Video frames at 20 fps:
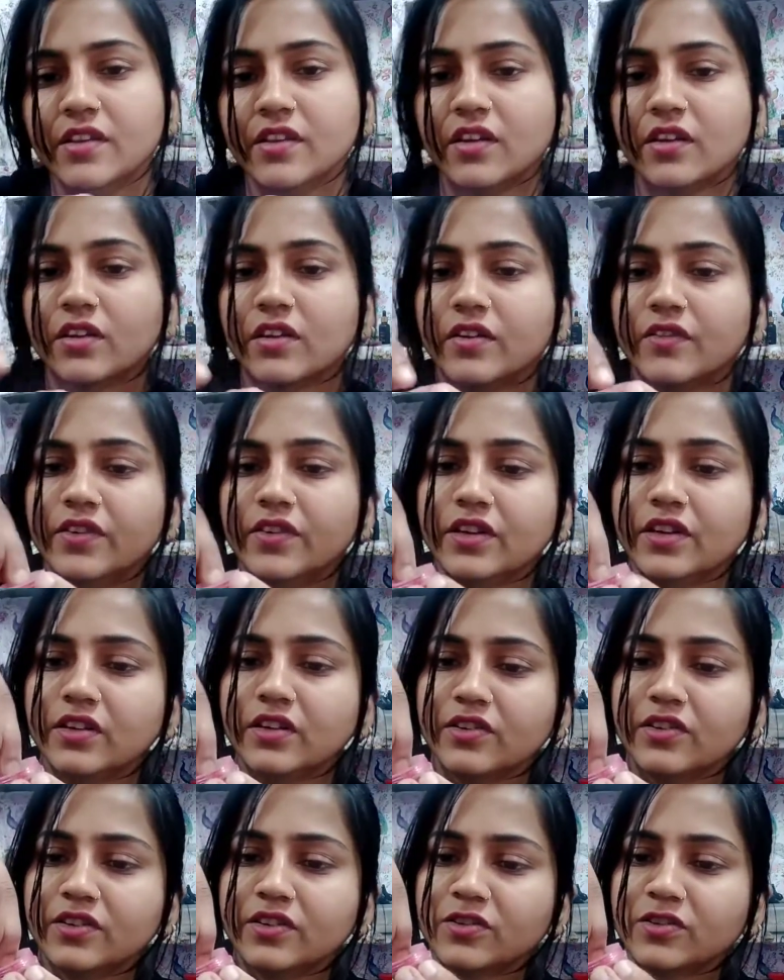
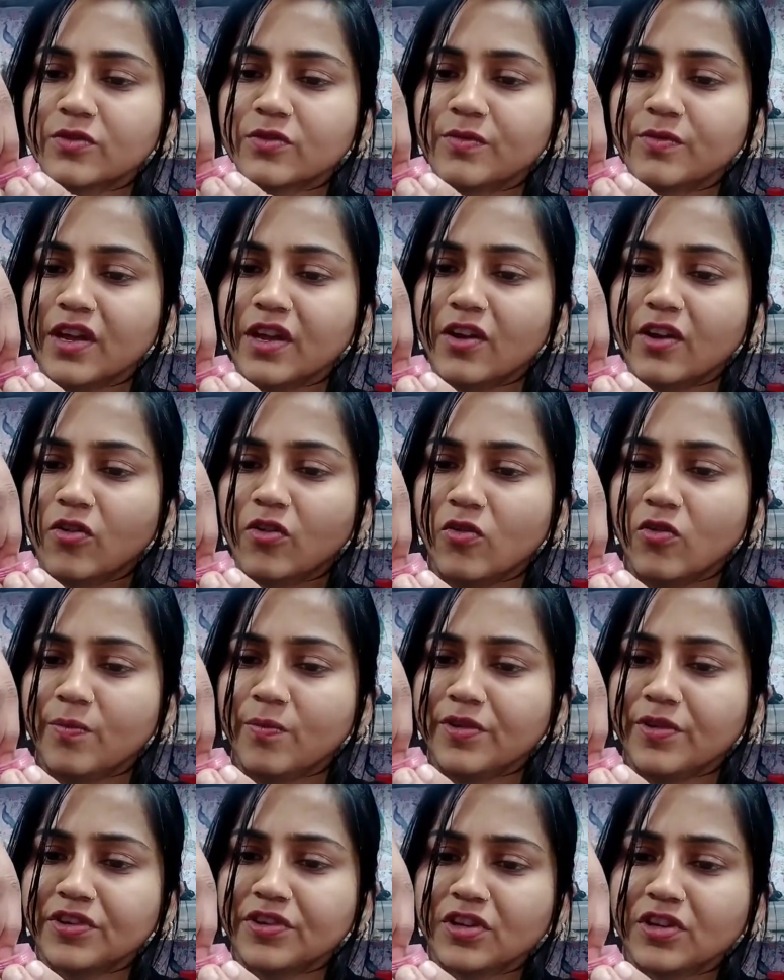कवर इसको मैं
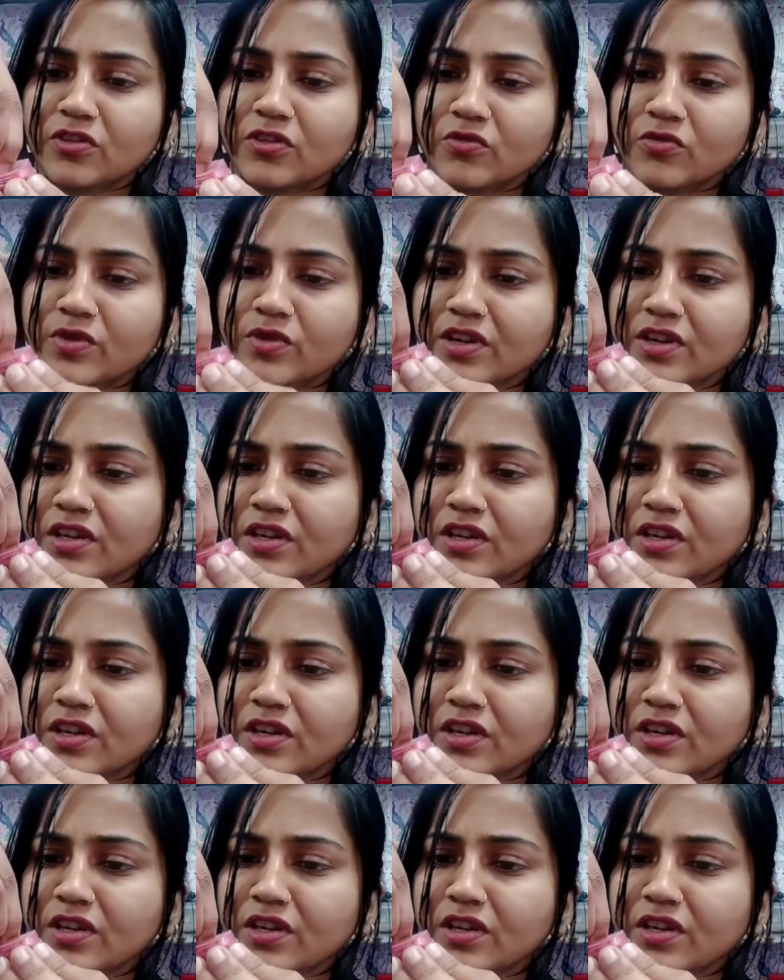ओपन करूँ